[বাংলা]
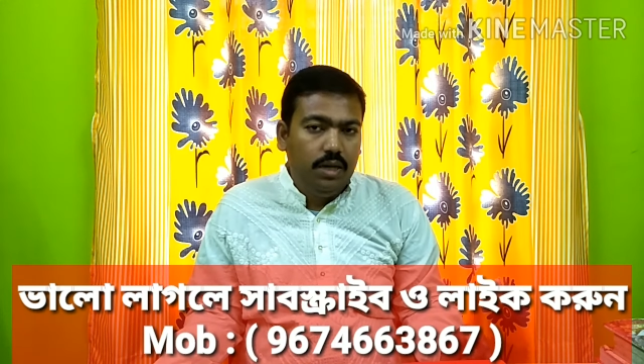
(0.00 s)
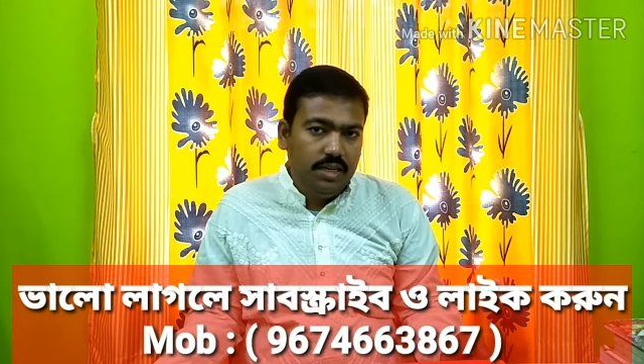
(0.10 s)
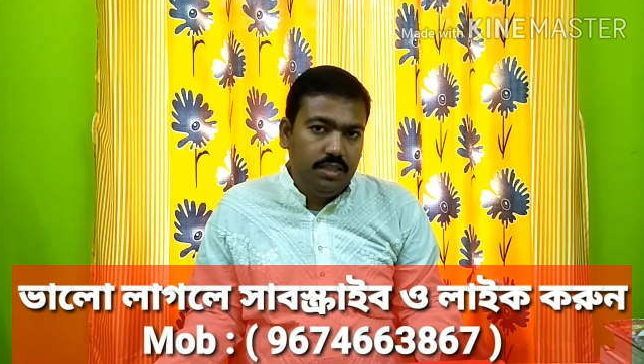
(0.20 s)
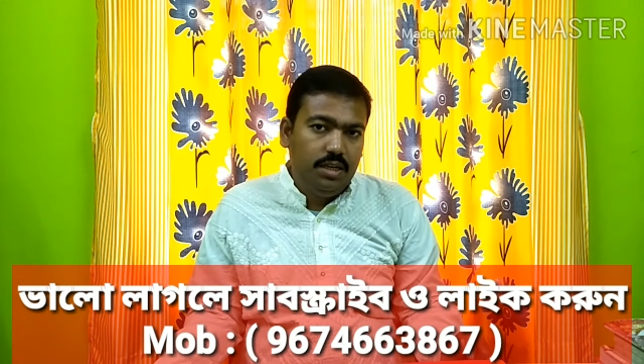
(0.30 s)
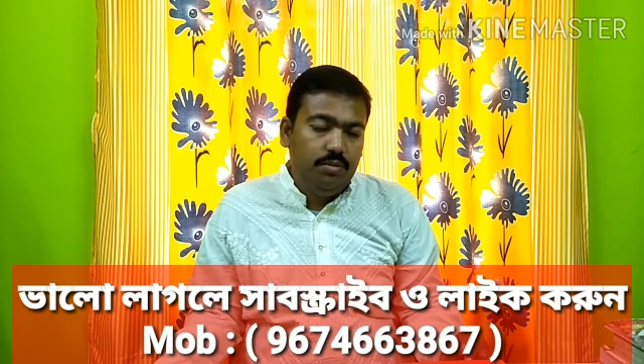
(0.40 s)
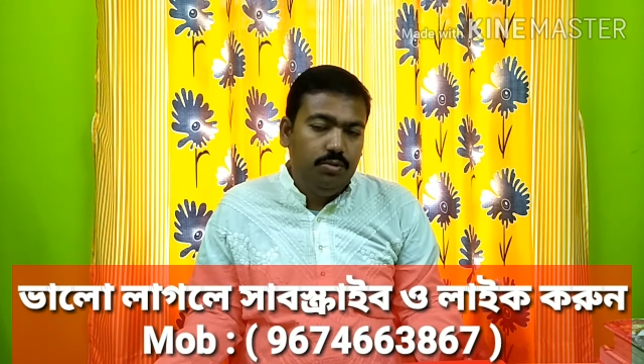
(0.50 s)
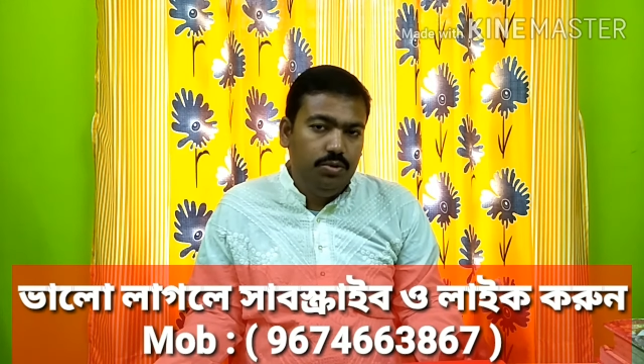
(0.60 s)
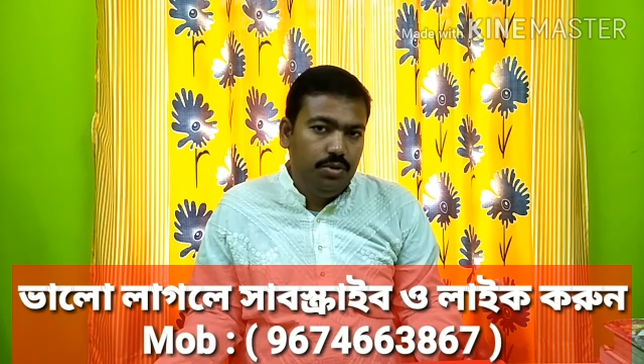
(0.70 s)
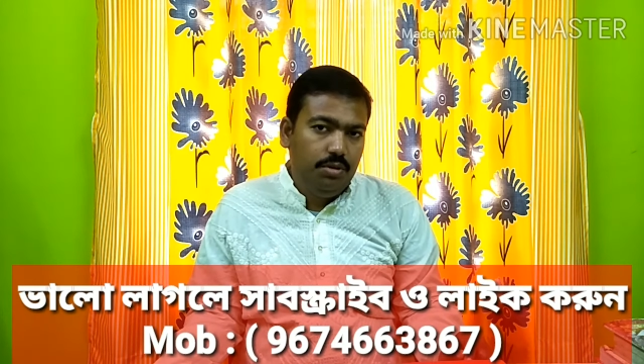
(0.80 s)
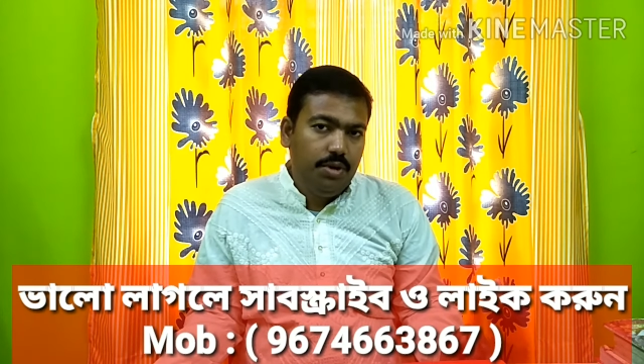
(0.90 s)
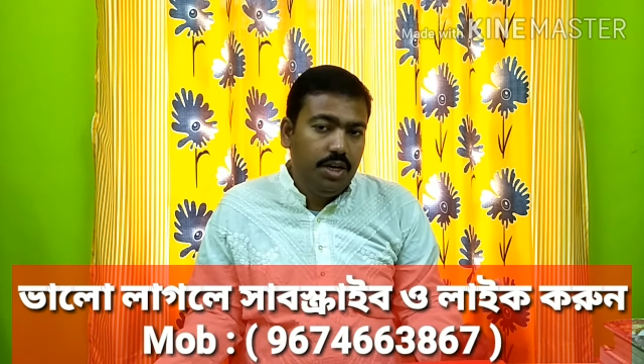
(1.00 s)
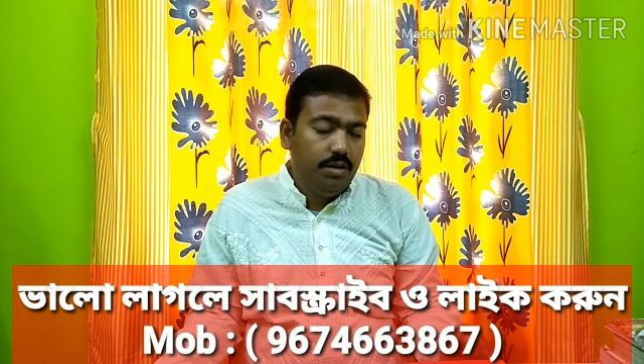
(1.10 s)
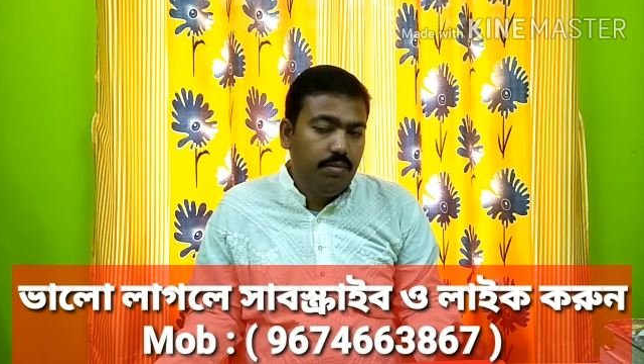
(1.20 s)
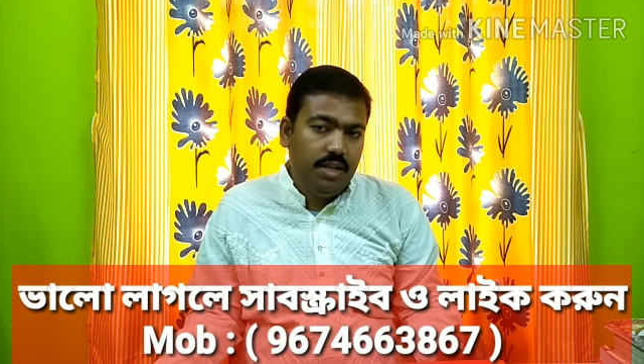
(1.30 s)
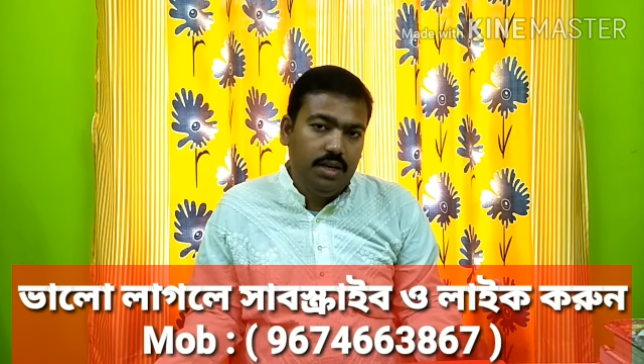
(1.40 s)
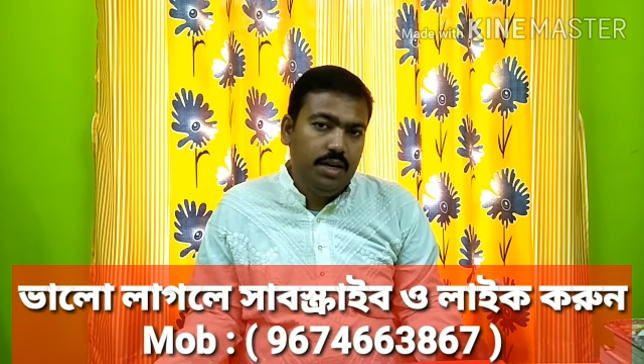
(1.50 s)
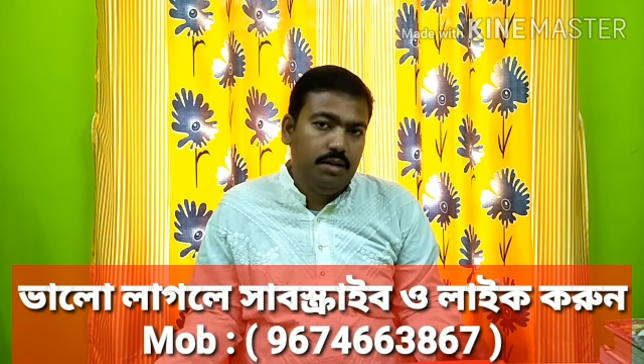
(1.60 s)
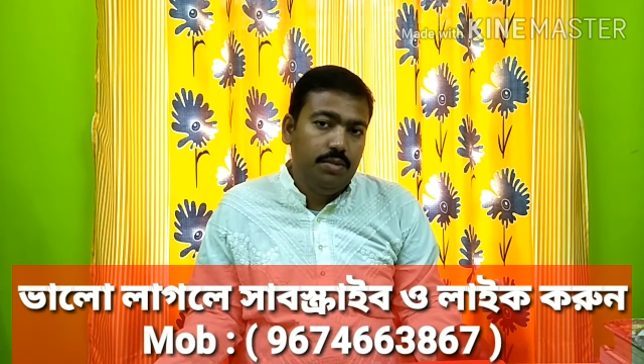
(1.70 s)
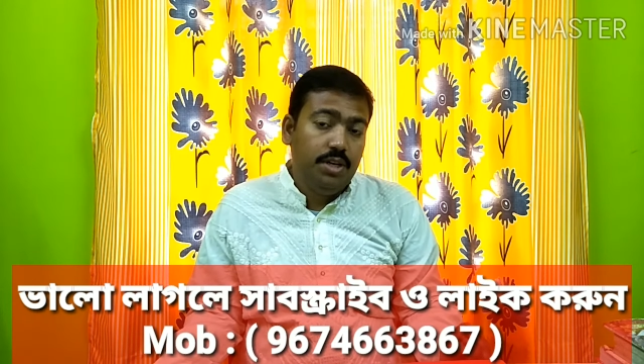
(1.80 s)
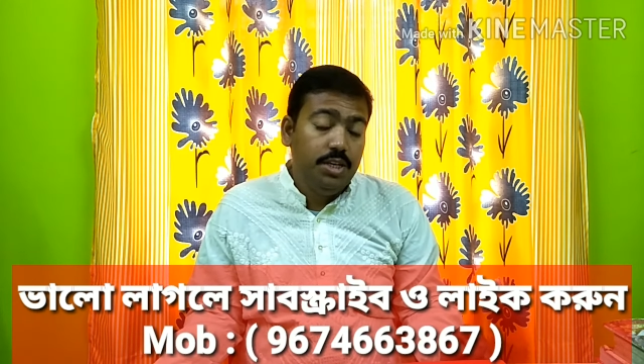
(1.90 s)
নাস্তানাবুদ হতে পারে এটা মাথায়
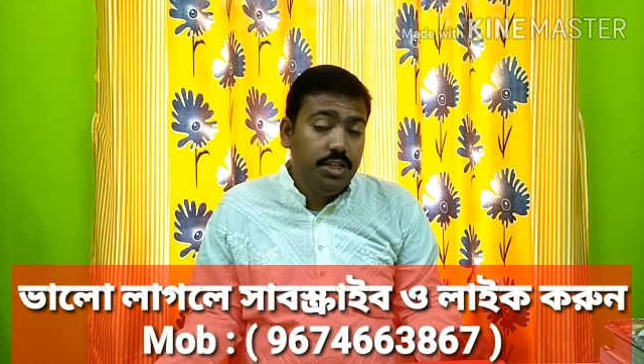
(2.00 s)
রাখবেন